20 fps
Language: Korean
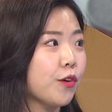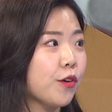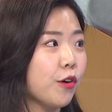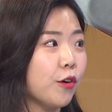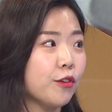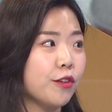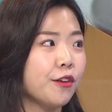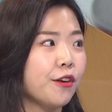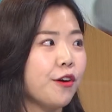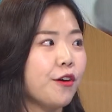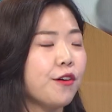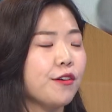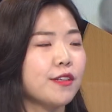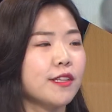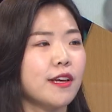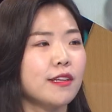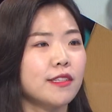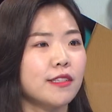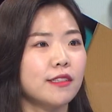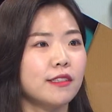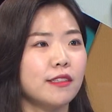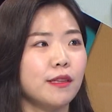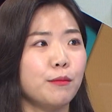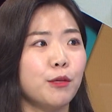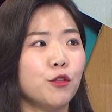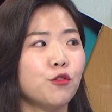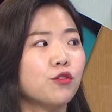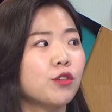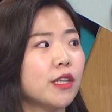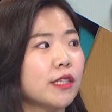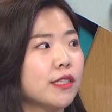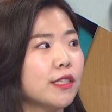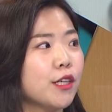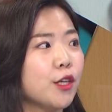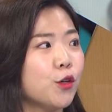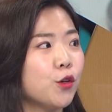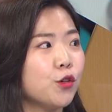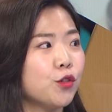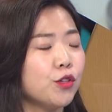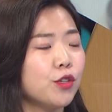거든요. 그렇죠. 사실 근데 미국 같은
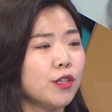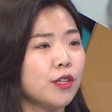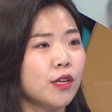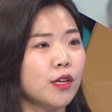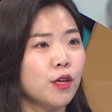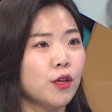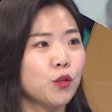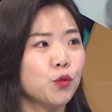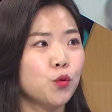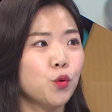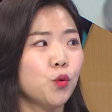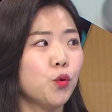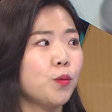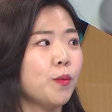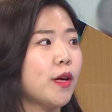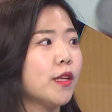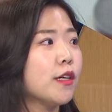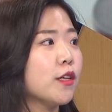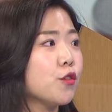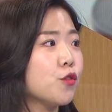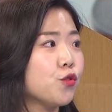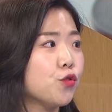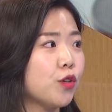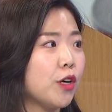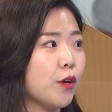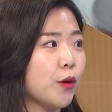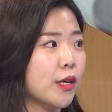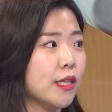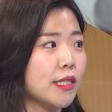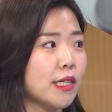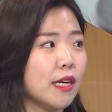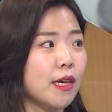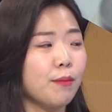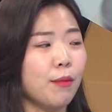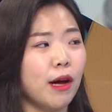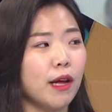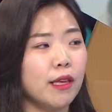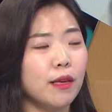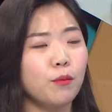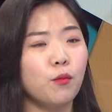경우는 좋은 배당주가 굉장히
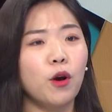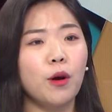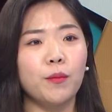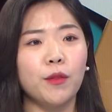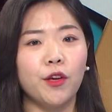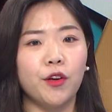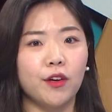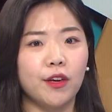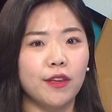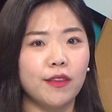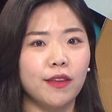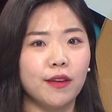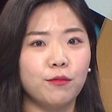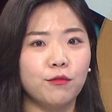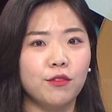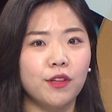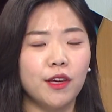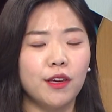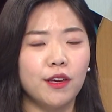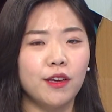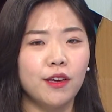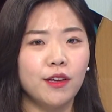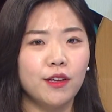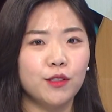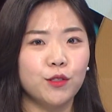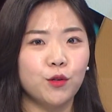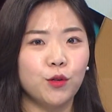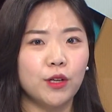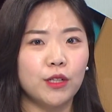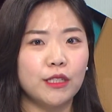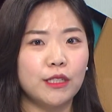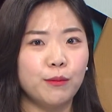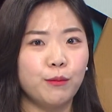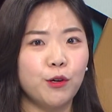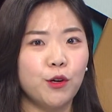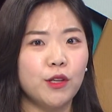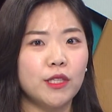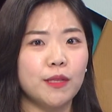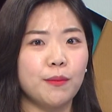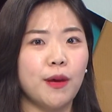많이 포함되어 있기 때문에 저
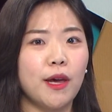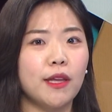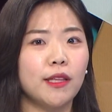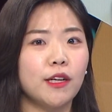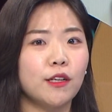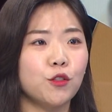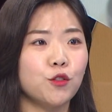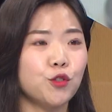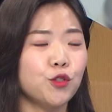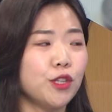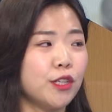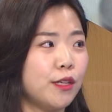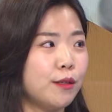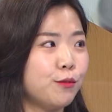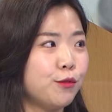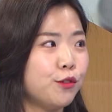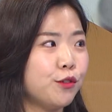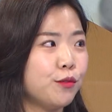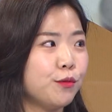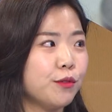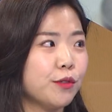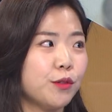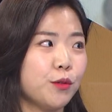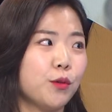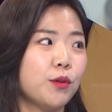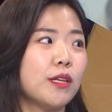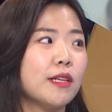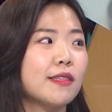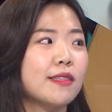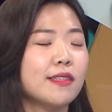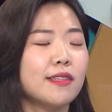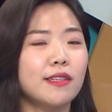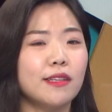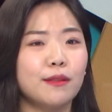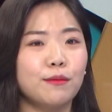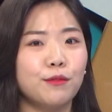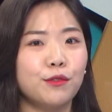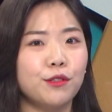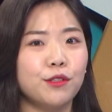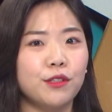같으면 이제 배당주 일부 또 리츠
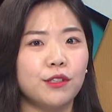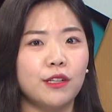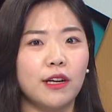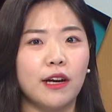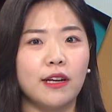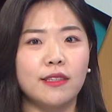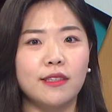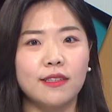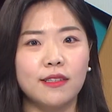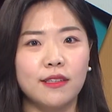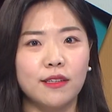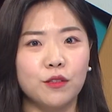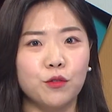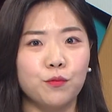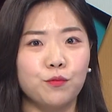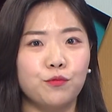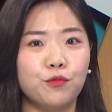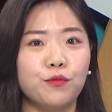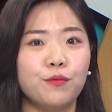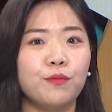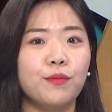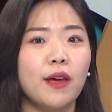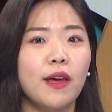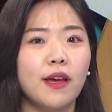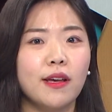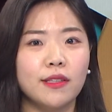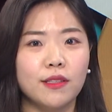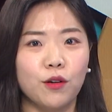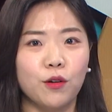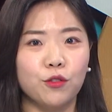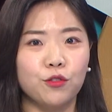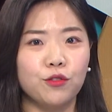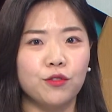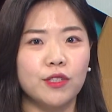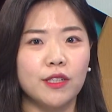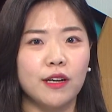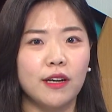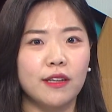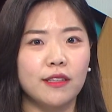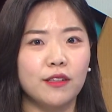일부를 같이 좀 분배해서
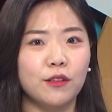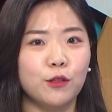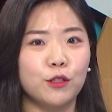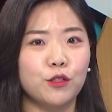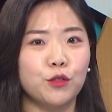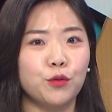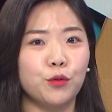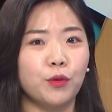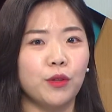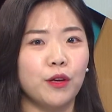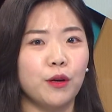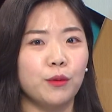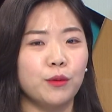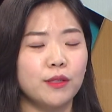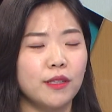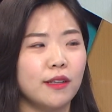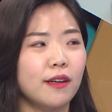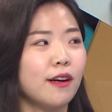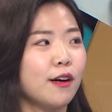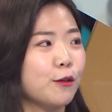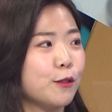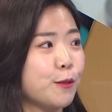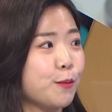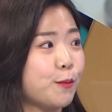투자하는 음, 것이 좋다고 생각합니다.